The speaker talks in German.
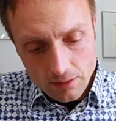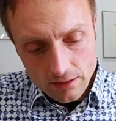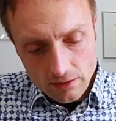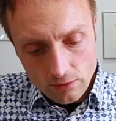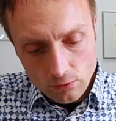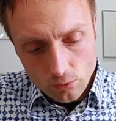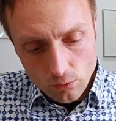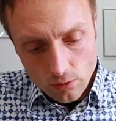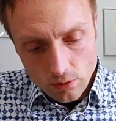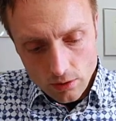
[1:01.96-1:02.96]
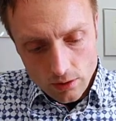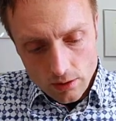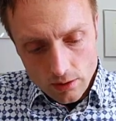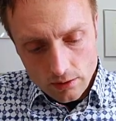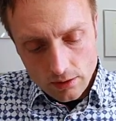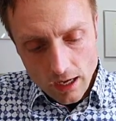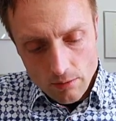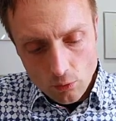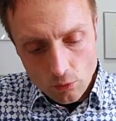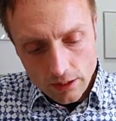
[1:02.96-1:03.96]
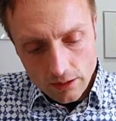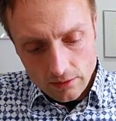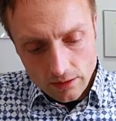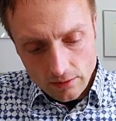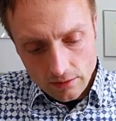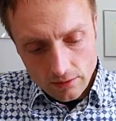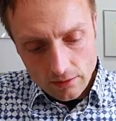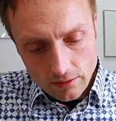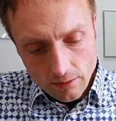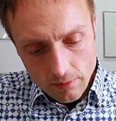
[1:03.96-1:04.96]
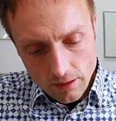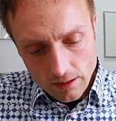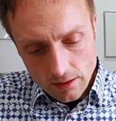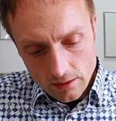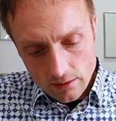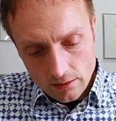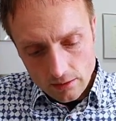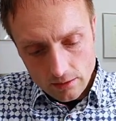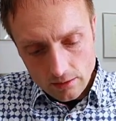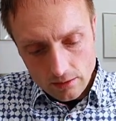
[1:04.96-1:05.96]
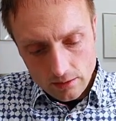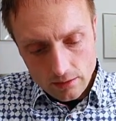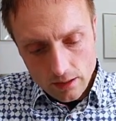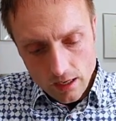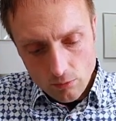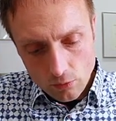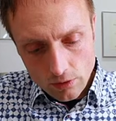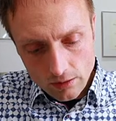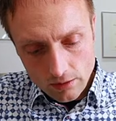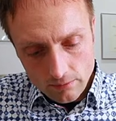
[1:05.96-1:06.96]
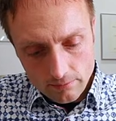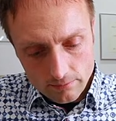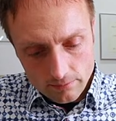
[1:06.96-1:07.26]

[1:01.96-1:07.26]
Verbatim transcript: bis zu drei Monate setzen. Ich mache mal hier drei Monate.